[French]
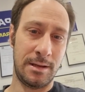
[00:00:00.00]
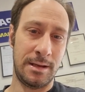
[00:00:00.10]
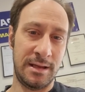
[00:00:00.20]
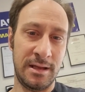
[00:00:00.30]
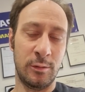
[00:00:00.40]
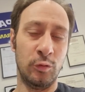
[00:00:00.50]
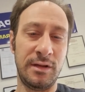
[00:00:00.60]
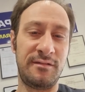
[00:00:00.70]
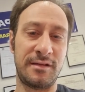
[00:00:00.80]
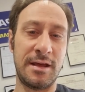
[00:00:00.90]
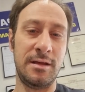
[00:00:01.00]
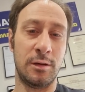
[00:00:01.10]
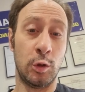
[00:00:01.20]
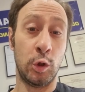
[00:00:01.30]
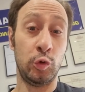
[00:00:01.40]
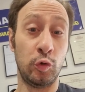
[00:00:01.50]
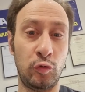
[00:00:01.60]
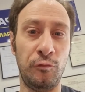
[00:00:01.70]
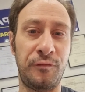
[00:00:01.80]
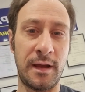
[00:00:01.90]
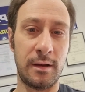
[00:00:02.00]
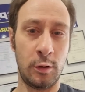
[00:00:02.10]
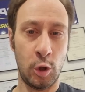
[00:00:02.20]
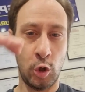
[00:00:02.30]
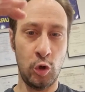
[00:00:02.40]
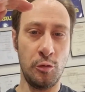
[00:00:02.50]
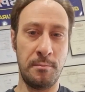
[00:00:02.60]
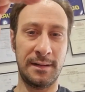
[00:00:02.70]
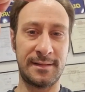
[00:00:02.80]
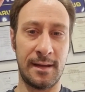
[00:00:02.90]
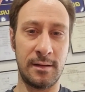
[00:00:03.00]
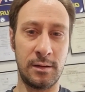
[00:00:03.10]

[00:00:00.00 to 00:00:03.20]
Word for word: Et on essaye de tout faire le matin,